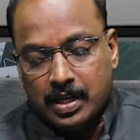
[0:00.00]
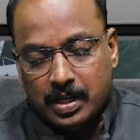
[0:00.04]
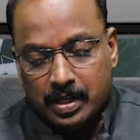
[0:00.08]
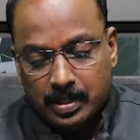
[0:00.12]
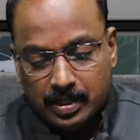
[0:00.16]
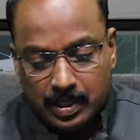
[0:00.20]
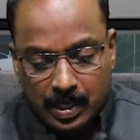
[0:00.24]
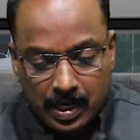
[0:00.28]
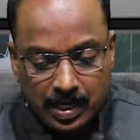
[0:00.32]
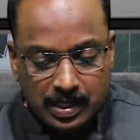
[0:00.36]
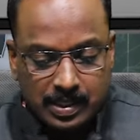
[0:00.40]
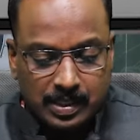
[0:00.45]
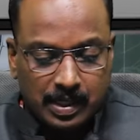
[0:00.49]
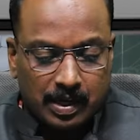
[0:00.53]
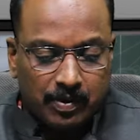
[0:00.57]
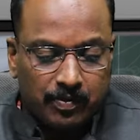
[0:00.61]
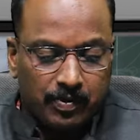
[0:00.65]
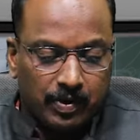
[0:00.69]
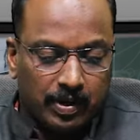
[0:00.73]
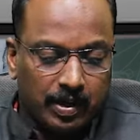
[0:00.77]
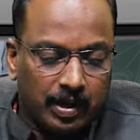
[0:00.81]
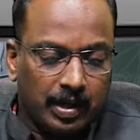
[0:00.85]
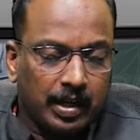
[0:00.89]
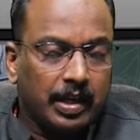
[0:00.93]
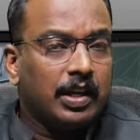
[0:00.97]
சேல்ஸ்
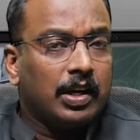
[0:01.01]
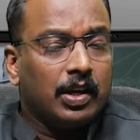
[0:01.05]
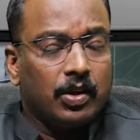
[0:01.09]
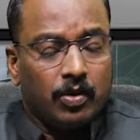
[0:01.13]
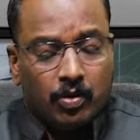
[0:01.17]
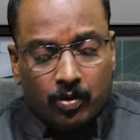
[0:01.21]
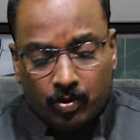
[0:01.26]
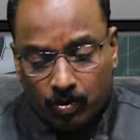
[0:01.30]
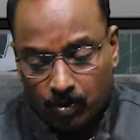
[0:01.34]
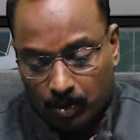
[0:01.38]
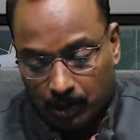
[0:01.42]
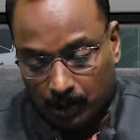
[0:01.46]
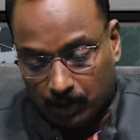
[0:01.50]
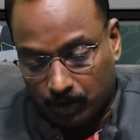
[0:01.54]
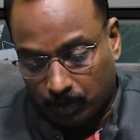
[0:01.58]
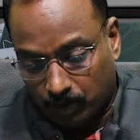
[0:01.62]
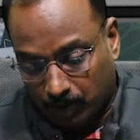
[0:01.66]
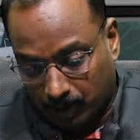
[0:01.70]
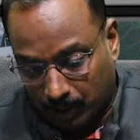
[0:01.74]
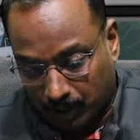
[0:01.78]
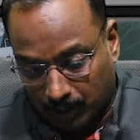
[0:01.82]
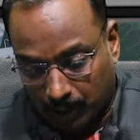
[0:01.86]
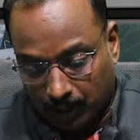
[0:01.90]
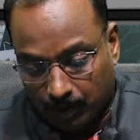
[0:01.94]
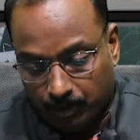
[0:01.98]
ஸ்டாஃபுக்கு டிகிரியோ டுவெல்த்தோ
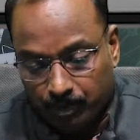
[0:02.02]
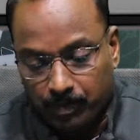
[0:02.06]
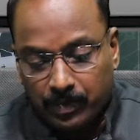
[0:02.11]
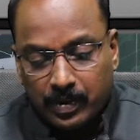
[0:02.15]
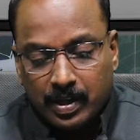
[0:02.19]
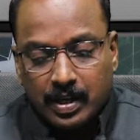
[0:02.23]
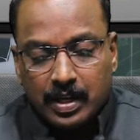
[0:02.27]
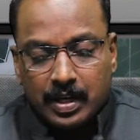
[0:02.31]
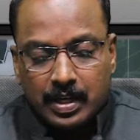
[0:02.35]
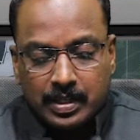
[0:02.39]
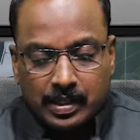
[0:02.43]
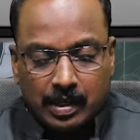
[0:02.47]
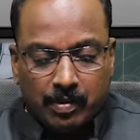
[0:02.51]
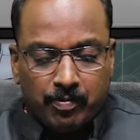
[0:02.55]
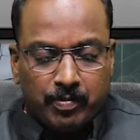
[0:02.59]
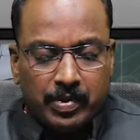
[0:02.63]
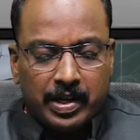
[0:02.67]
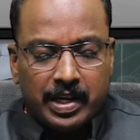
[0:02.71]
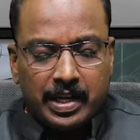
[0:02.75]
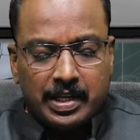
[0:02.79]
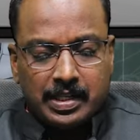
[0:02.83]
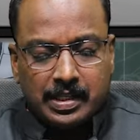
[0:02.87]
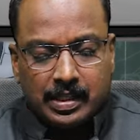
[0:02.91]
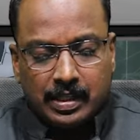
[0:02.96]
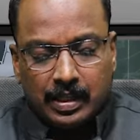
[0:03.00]
இருக்கலாம்
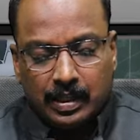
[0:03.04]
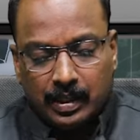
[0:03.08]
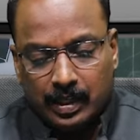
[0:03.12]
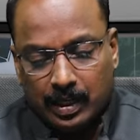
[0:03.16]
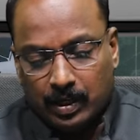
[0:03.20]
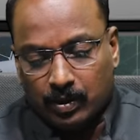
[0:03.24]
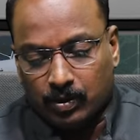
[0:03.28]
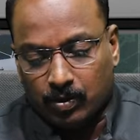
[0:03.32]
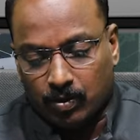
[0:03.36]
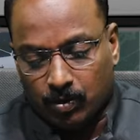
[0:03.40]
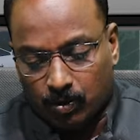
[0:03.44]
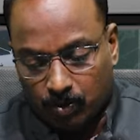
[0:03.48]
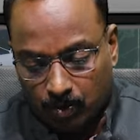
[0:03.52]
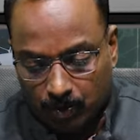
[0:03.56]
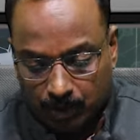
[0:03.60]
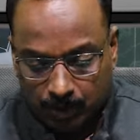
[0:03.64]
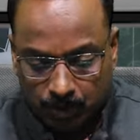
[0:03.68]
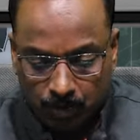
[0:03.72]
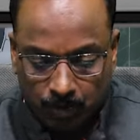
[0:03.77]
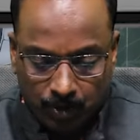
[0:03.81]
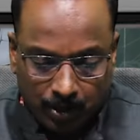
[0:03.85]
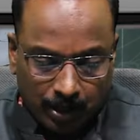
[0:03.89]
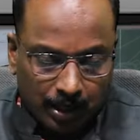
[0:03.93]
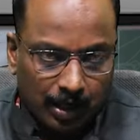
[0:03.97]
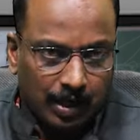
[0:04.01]
சப்ளையர்ஸ்க்கு டென்த்தோ டுவெல்த்தோ
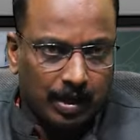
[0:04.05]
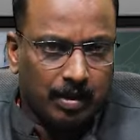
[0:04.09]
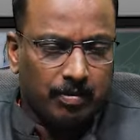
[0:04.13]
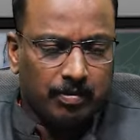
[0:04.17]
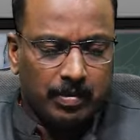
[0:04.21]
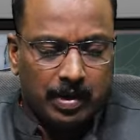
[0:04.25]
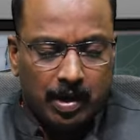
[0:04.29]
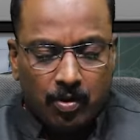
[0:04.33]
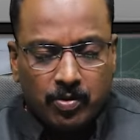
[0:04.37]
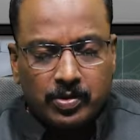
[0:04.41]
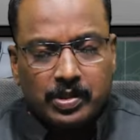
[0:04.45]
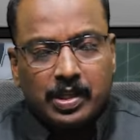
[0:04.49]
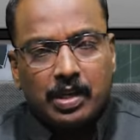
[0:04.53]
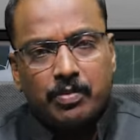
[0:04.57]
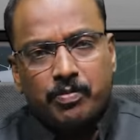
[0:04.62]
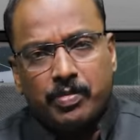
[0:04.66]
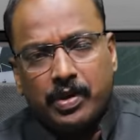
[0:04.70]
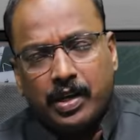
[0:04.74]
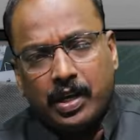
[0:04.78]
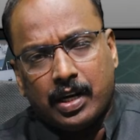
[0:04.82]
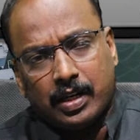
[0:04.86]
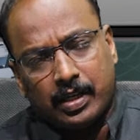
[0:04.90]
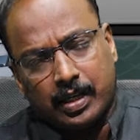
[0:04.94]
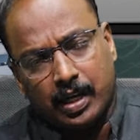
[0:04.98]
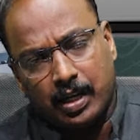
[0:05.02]
இருக்கலாம் ஹவுஸ்
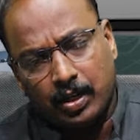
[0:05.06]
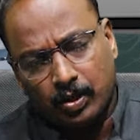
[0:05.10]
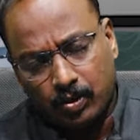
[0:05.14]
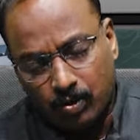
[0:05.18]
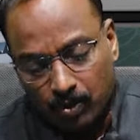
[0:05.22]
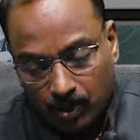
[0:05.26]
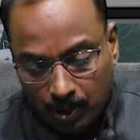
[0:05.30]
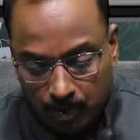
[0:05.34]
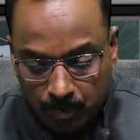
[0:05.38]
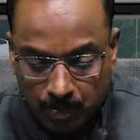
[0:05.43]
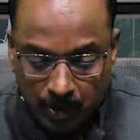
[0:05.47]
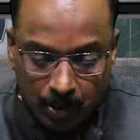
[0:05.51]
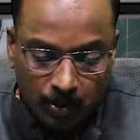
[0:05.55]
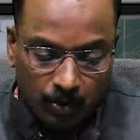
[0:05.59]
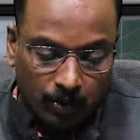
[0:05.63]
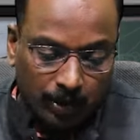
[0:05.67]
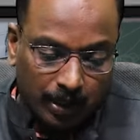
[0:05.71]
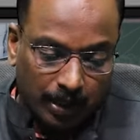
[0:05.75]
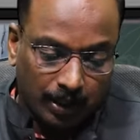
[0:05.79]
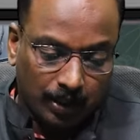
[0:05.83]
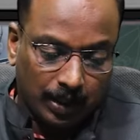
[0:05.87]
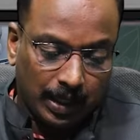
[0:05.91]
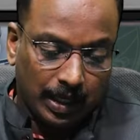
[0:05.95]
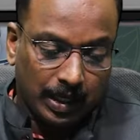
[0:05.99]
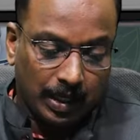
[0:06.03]
கீப்பிங்க்கு டென்த்தோ இல்லை பிலோ
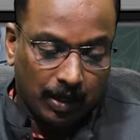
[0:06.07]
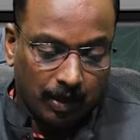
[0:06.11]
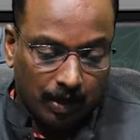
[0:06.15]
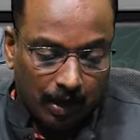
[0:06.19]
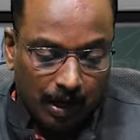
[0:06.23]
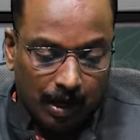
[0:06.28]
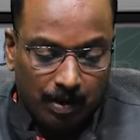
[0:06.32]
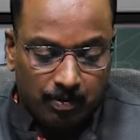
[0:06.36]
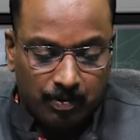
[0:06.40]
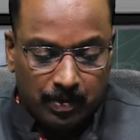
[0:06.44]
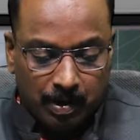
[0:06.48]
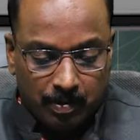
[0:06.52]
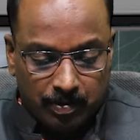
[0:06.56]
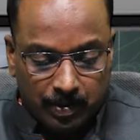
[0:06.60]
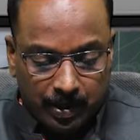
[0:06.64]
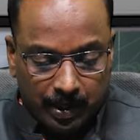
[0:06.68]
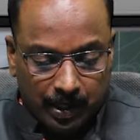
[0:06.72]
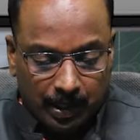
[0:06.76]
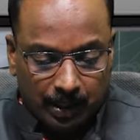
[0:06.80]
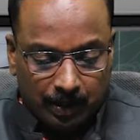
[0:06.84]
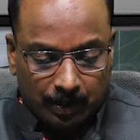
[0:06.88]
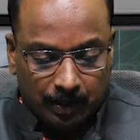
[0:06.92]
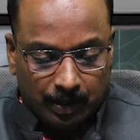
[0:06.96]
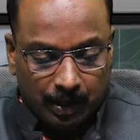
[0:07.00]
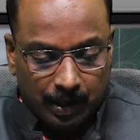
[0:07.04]
டென்த்தாக இருக்கலாம்
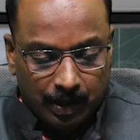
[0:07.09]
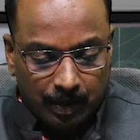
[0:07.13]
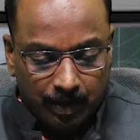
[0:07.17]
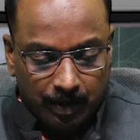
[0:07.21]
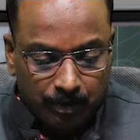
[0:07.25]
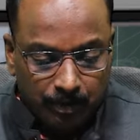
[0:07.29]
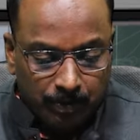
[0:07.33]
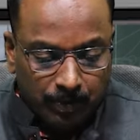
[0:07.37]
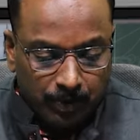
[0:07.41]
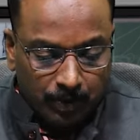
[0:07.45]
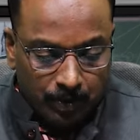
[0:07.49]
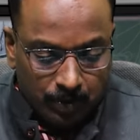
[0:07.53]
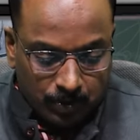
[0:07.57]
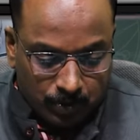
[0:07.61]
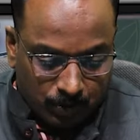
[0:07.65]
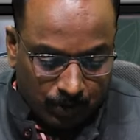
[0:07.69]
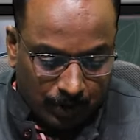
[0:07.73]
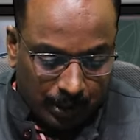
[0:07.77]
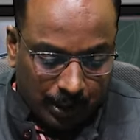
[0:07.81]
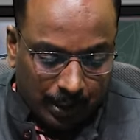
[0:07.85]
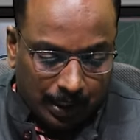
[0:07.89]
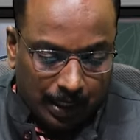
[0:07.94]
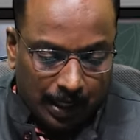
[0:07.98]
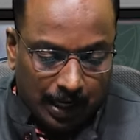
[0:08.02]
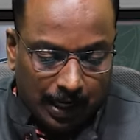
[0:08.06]
அப்படின்றத தான்
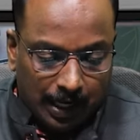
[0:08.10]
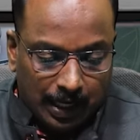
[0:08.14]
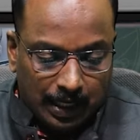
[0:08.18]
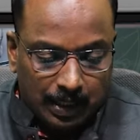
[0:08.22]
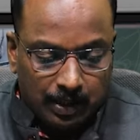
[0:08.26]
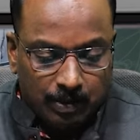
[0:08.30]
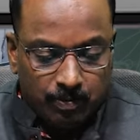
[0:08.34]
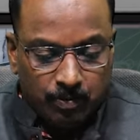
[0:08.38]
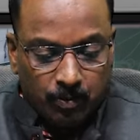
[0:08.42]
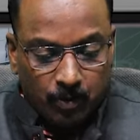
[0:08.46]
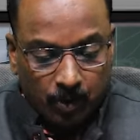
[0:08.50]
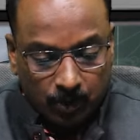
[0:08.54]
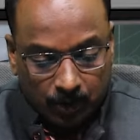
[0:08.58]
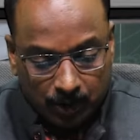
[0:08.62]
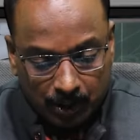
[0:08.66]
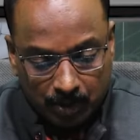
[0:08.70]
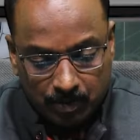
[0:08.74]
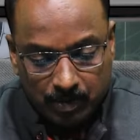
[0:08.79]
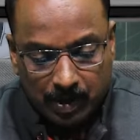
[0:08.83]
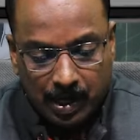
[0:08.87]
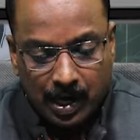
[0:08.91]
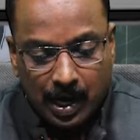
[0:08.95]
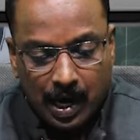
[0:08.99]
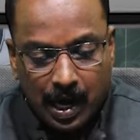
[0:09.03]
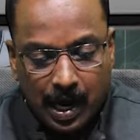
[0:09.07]
சொல்லியிருக்காங்க இது
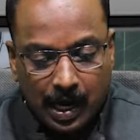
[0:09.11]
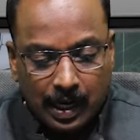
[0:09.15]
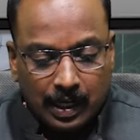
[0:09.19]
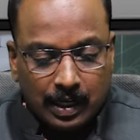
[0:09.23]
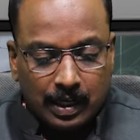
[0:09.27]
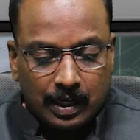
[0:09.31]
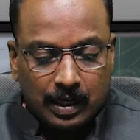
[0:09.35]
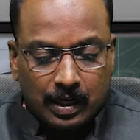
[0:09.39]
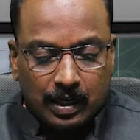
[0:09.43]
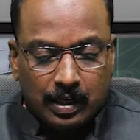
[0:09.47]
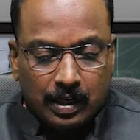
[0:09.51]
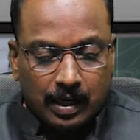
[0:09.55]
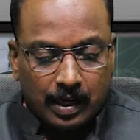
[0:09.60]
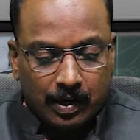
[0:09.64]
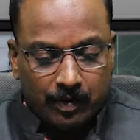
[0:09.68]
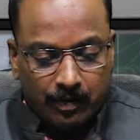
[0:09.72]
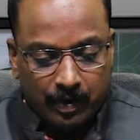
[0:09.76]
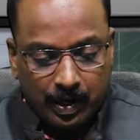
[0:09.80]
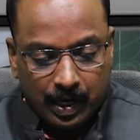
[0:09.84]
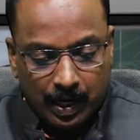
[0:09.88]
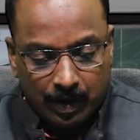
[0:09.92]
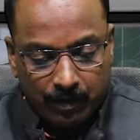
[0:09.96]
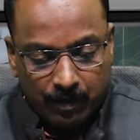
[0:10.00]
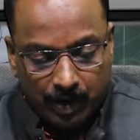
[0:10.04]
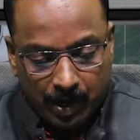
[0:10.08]
மொத்தமாக ஆண்களுக்கான
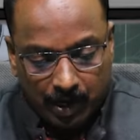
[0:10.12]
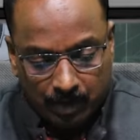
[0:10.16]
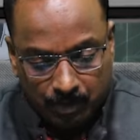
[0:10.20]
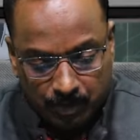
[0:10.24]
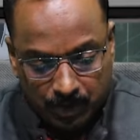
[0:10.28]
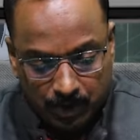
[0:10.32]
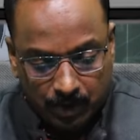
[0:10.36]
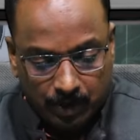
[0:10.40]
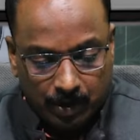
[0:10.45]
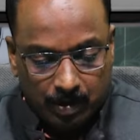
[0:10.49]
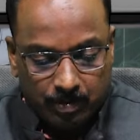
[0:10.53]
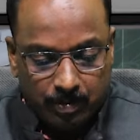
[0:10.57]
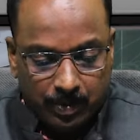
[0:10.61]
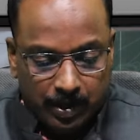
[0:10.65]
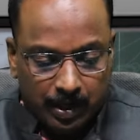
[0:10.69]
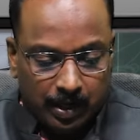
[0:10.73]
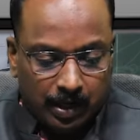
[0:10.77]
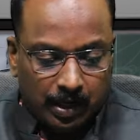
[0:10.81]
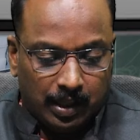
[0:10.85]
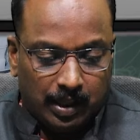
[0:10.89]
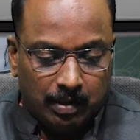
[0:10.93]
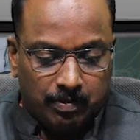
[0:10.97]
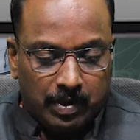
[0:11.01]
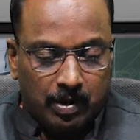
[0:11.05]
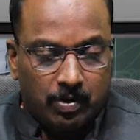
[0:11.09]
வேலை வாய்ப்பு
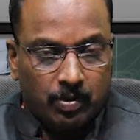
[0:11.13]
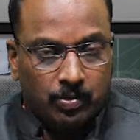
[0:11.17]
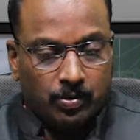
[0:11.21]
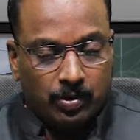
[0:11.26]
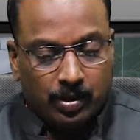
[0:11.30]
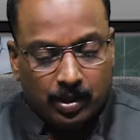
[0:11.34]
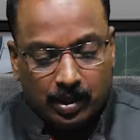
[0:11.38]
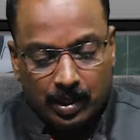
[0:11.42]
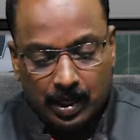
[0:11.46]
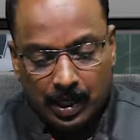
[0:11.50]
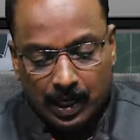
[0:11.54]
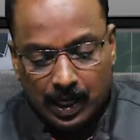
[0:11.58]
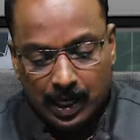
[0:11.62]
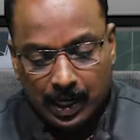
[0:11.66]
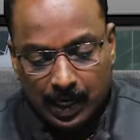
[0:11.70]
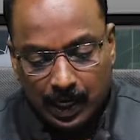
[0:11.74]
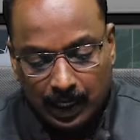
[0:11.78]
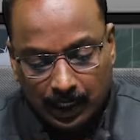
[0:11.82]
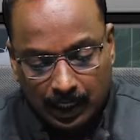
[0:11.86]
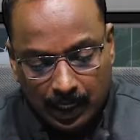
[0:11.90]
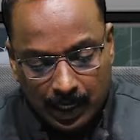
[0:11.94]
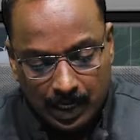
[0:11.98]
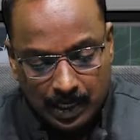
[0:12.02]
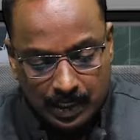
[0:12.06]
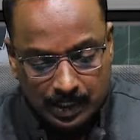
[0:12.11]
அப்படின்றதையுமே கொடுத்துருக்காங்க
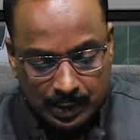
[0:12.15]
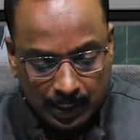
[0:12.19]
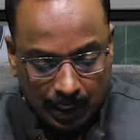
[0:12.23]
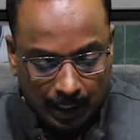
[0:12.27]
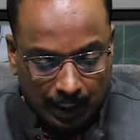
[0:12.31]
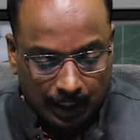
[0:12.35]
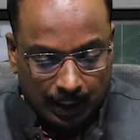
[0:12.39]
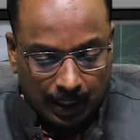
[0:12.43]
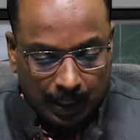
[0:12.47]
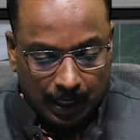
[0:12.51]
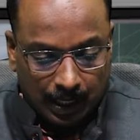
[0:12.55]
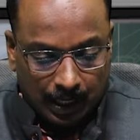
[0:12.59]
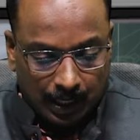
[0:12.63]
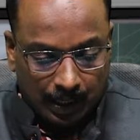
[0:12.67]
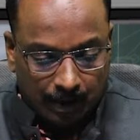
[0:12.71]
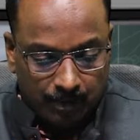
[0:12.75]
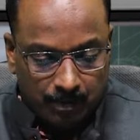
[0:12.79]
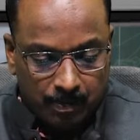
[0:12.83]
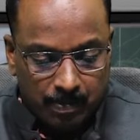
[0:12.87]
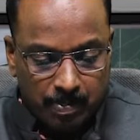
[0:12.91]
ரீட்டைல் செக்டாரில்